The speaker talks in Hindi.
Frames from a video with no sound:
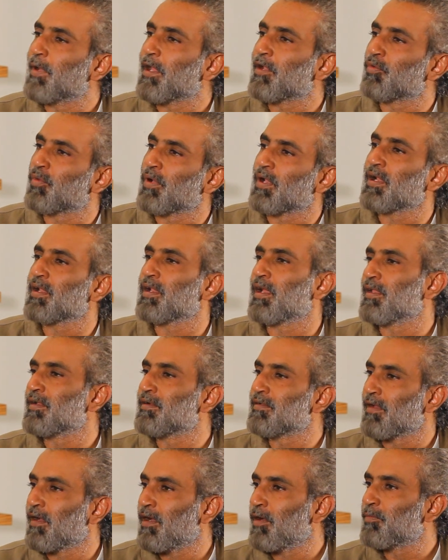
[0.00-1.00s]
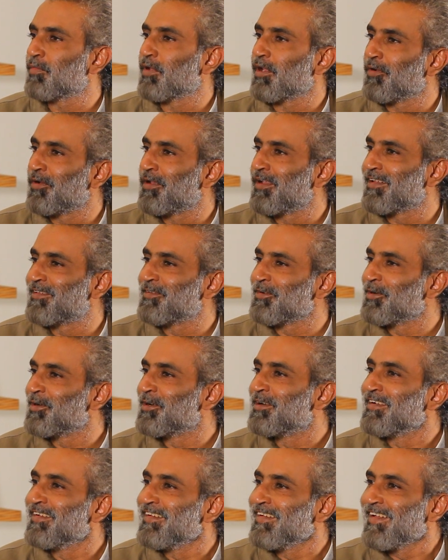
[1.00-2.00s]
मैन हुए ना राजे साहब इन्होंने तो
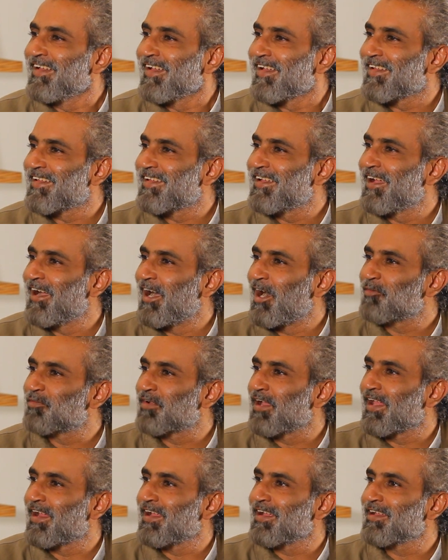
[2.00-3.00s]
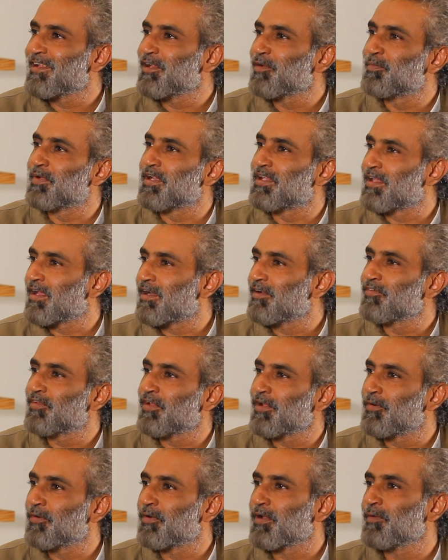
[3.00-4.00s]
ये आप कह रहे हैं कि ये बेहतर
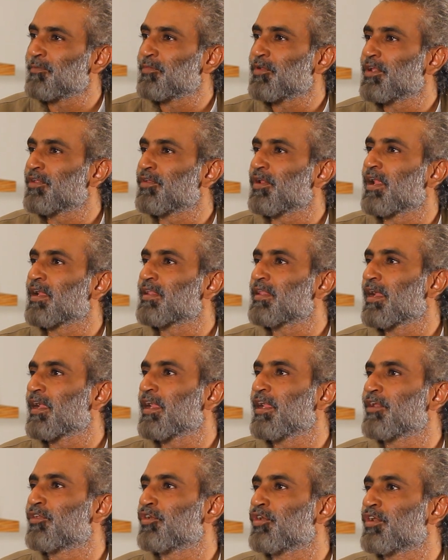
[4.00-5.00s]
अवसर होंगे मुझे तो लगता ये